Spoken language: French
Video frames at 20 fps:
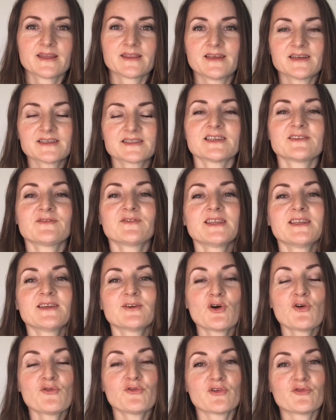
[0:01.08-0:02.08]
Dans cette
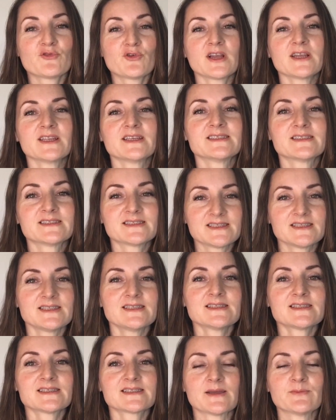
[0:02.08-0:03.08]
vidéo, on va voir les
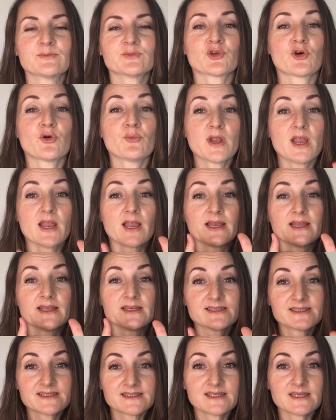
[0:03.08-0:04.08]
6 symptômes,
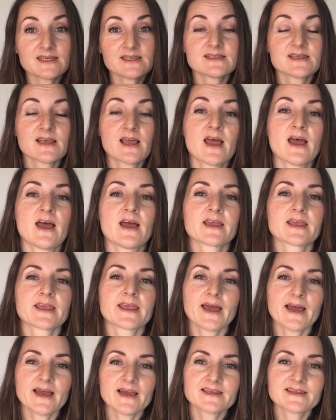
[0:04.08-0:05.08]
les 6
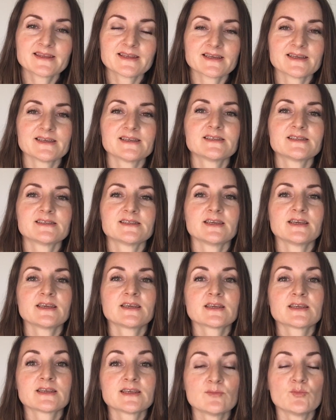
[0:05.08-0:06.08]

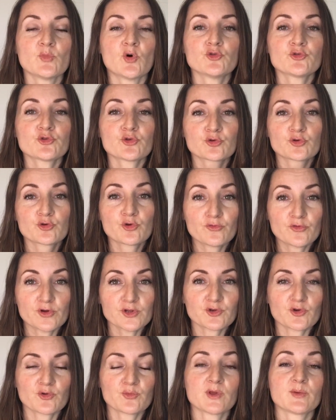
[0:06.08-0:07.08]
caractéristiques qui montrent que
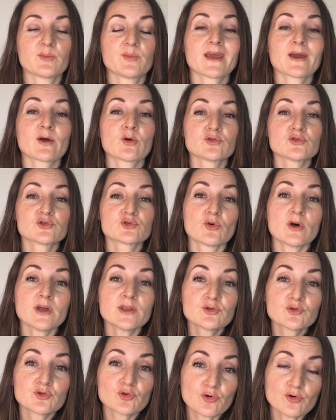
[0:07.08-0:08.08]
votre bébé reçoit
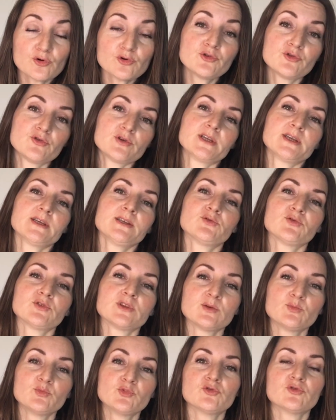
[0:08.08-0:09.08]
trop de lait de
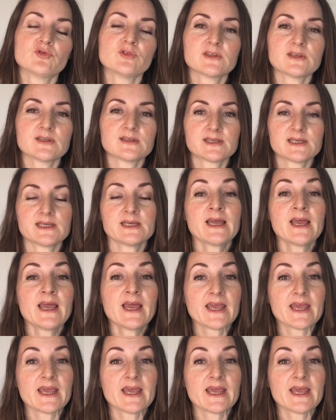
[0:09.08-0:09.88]
début de tétée.